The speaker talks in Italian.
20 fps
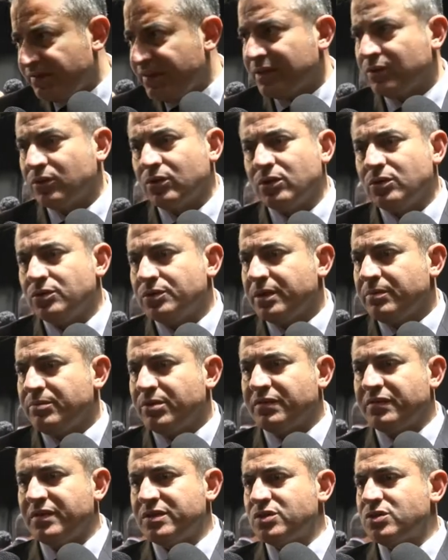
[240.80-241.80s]
fatto con dei
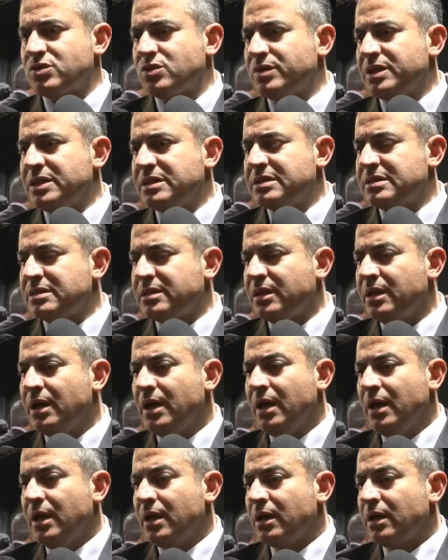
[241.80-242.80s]
professionisti
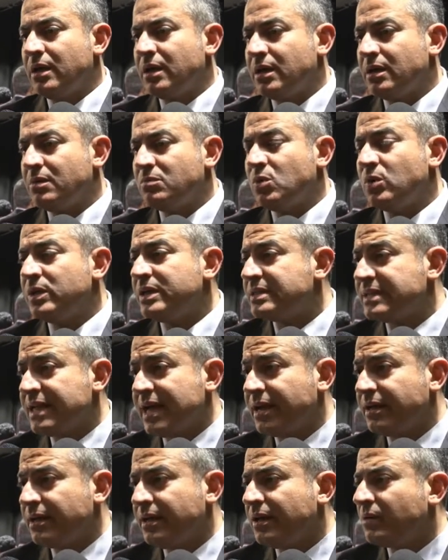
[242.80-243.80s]
eh,
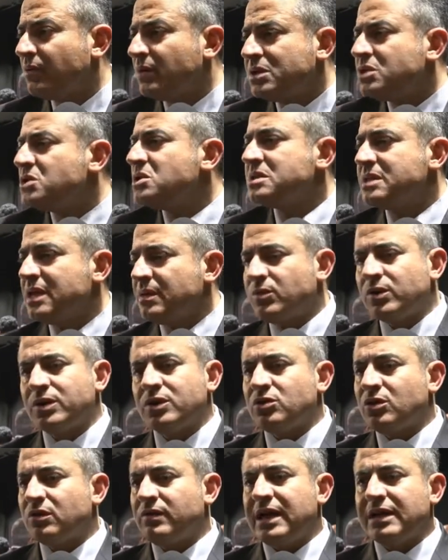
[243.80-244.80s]
molisani e quindi ci siamo
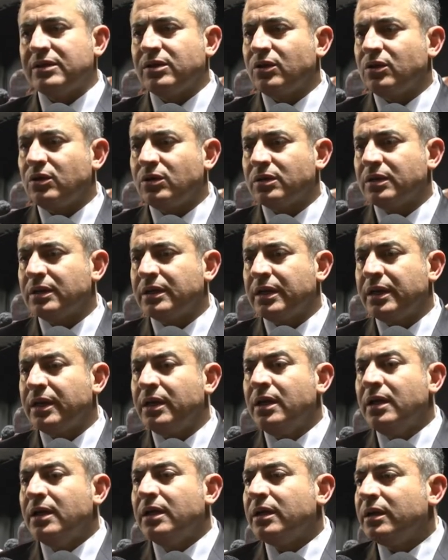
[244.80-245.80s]
ritrovati con
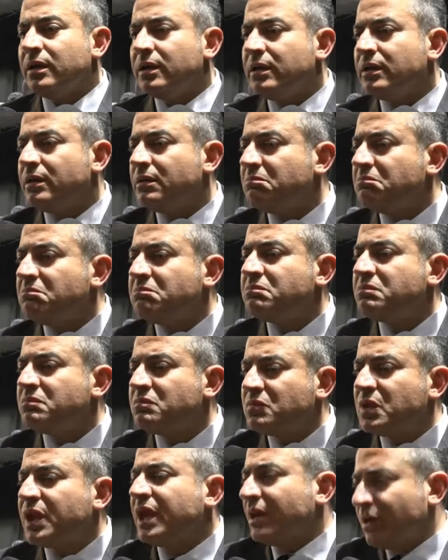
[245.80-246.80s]

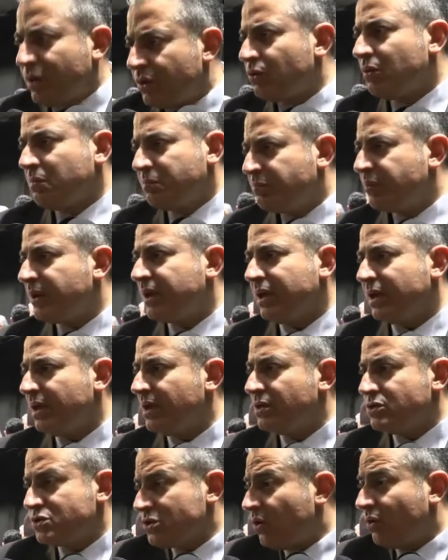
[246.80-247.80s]
ehm, tre
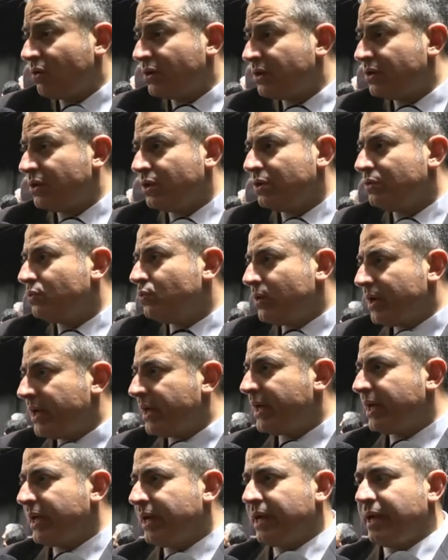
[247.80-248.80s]
gruppi solidi di
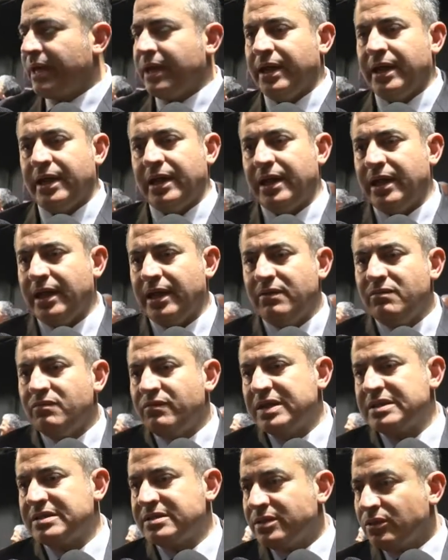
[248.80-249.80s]
due
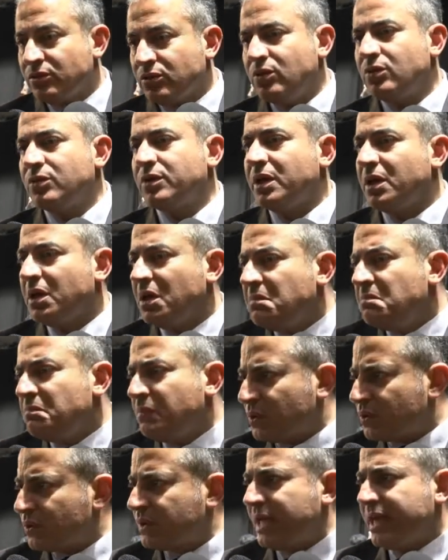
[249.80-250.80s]
investitori
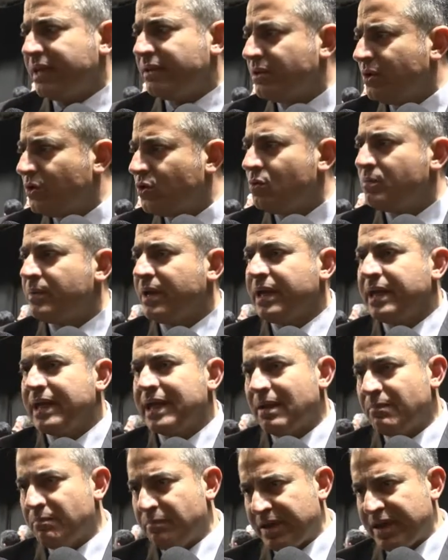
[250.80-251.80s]
importanti importanti come
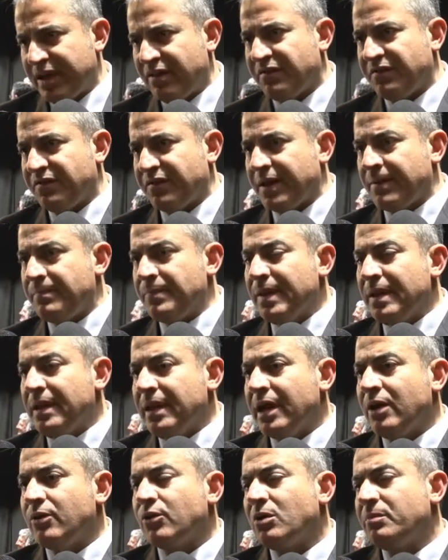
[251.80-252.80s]
KF
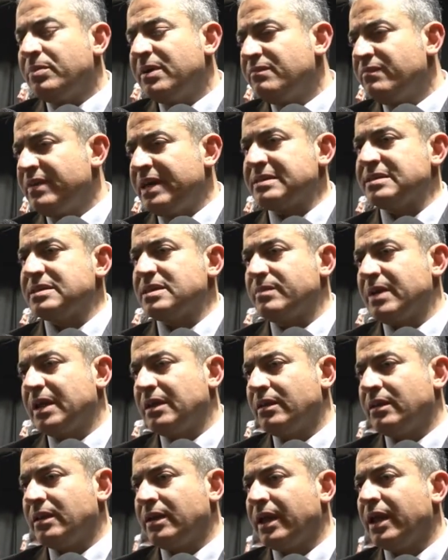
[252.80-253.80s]
Europa
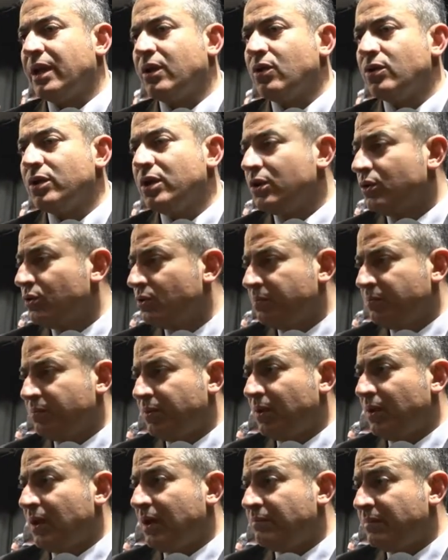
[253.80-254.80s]
Investment e con il
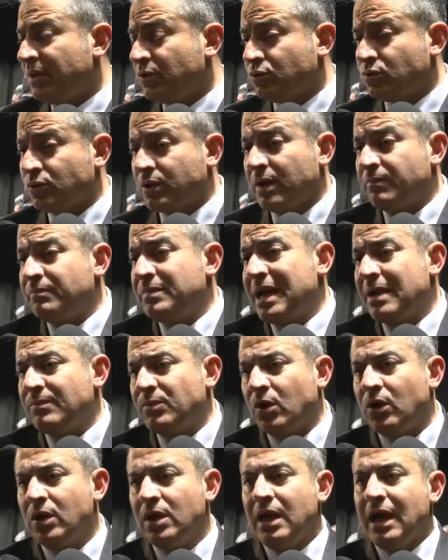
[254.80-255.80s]
gruppo Ammaturo.
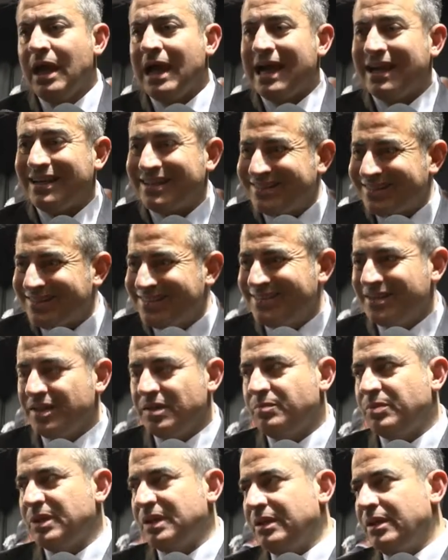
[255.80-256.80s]
Abbiamo altri
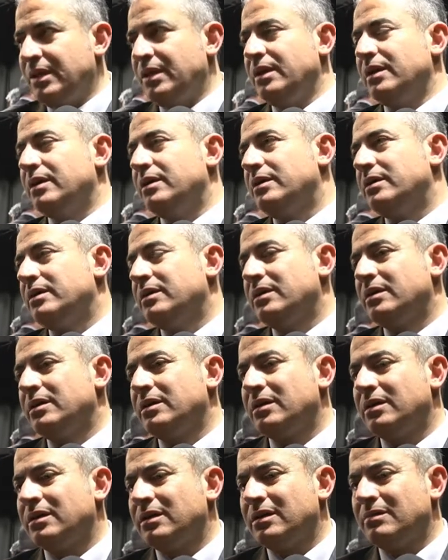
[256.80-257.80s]
tipi di
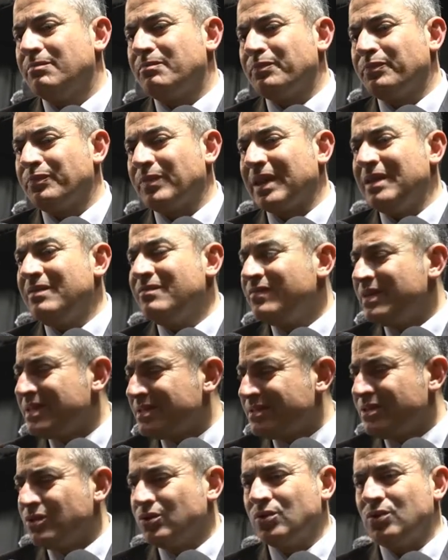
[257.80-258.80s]
eh,
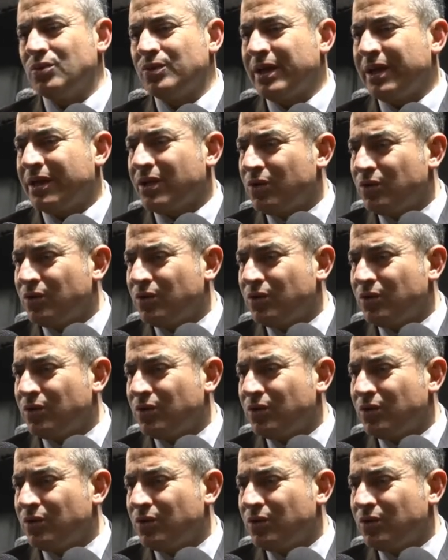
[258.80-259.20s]
investitori e